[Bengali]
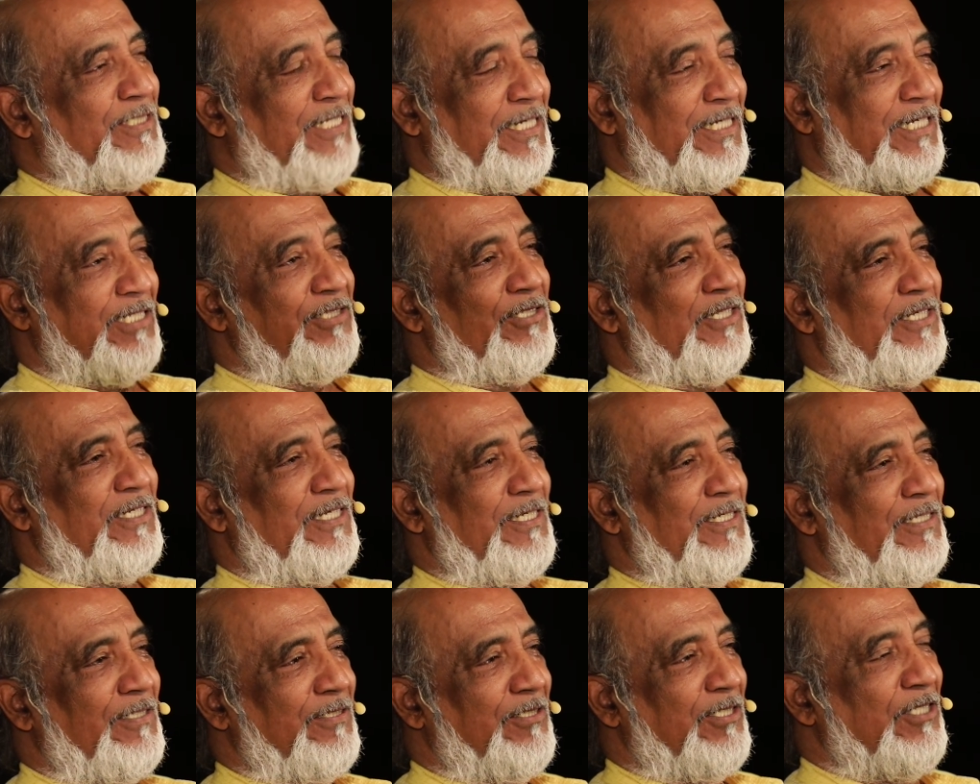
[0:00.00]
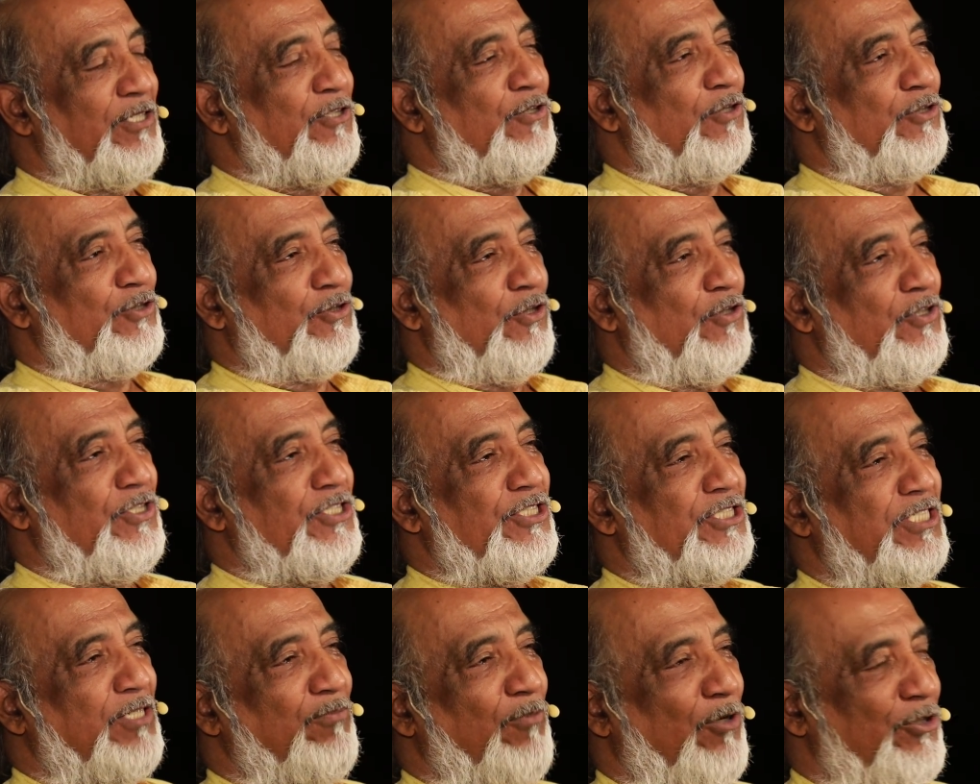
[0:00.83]
সেখান থেকে দীর্ঘ
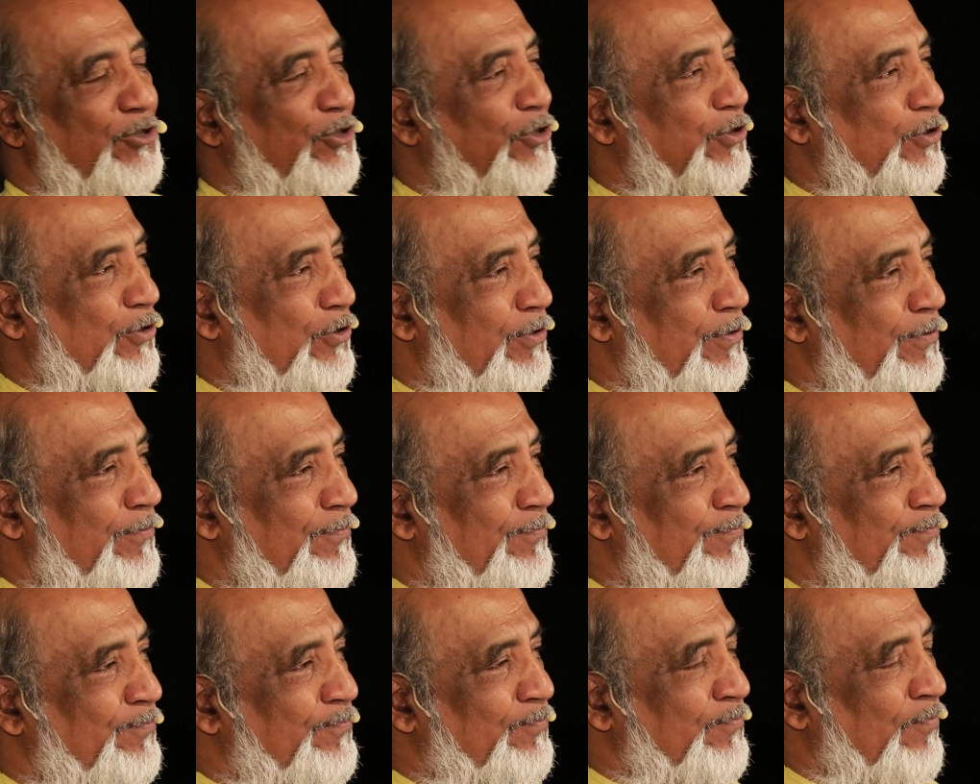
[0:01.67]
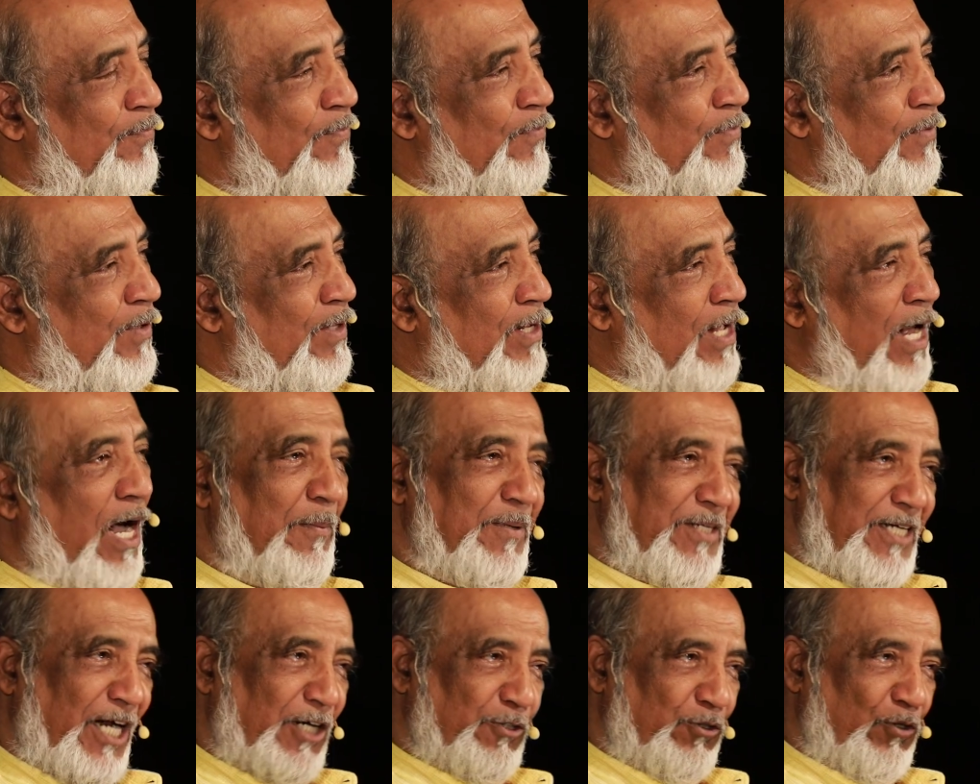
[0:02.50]
চল্লিশটি বছর
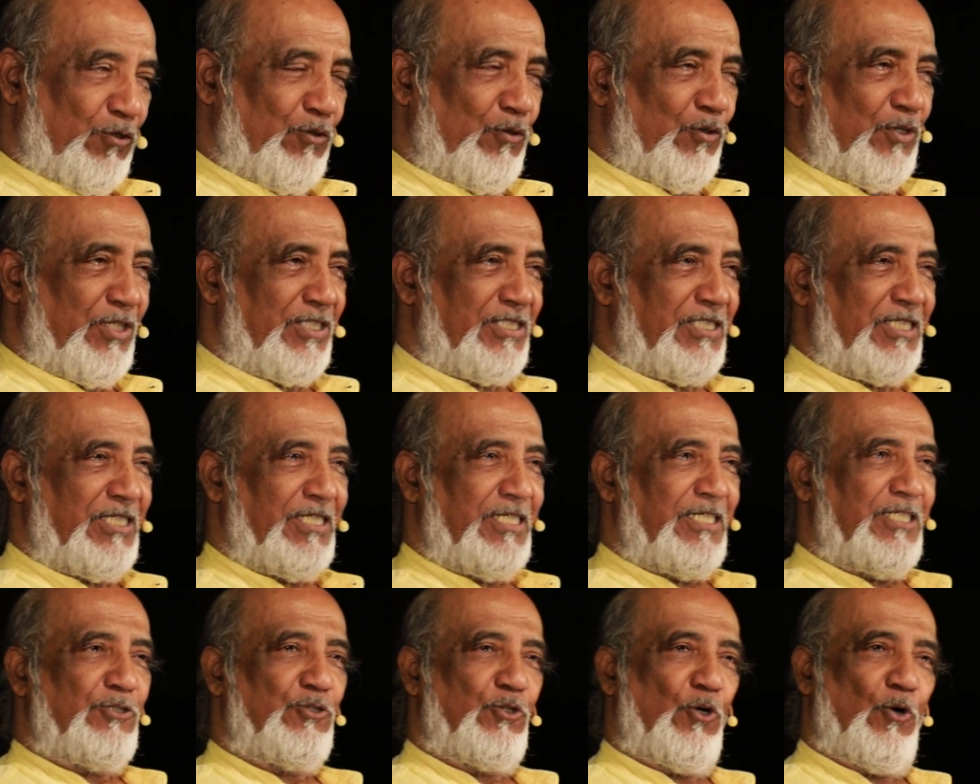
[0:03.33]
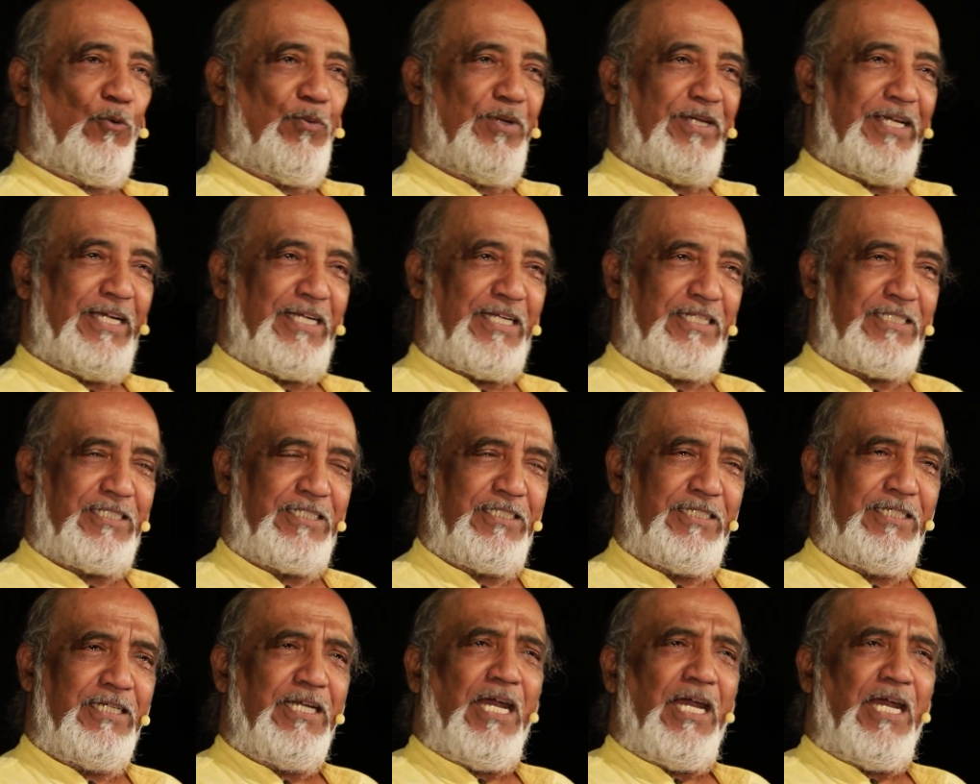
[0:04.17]
আমি নাটক করেছি ছবি এঁকেছি